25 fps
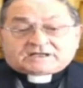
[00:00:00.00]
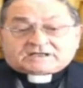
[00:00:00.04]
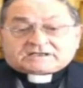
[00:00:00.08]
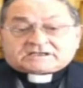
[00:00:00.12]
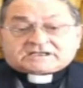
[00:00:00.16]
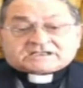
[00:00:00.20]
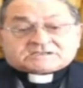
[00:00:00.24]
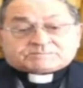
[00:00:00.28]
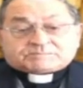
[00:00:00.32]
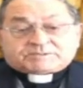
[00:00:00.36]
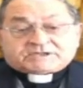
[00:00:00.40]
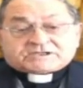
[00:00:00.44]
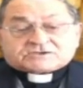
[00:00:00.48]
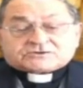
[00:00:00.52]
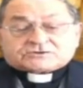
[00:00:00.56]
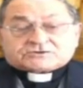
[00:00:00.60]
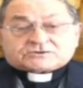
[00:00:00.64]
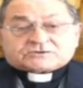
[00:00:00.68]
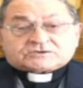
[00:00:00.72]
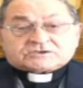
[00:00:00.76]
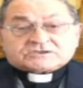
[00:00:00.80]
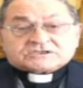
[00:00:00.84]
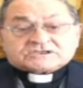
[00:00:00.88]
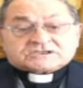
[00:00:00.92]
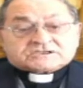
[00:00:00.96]
che
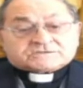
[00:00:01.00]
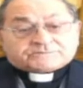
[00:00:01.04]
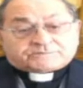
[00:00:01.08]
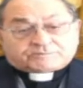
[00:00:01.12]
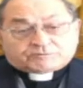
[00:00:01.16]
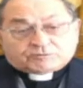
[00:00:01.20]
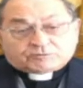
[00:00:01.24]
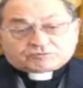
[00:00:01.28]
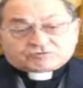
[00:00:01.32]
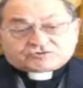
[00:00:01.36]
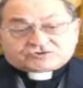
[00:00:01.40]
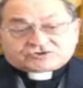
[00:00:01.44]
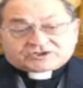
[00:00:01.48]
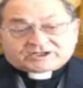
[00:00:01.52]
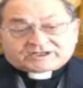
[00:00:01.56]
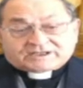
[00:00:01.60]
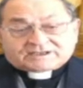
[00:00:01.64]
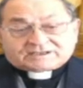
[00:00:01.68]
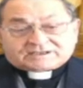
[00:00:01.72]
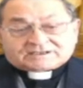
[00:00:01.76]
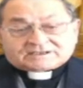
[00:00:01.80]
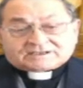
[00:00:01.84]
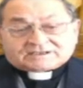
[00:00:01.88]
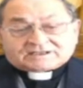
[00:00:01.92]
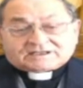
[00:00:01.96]
spesso
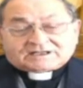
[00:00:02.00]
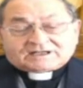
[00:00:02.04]
sfugge